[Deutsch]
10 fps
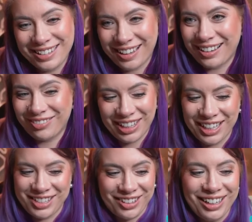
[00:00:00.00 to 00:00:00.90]
sagen, weil
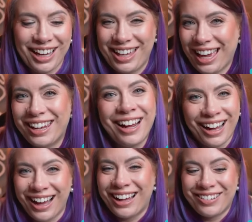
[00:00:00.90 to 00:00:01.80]
er soll ja gerne
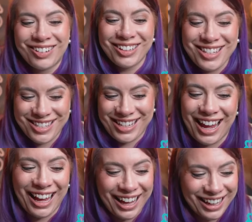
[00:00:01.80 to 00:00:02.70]
an uns
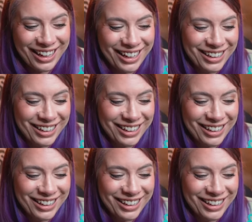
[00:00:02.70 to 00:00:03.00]
denken.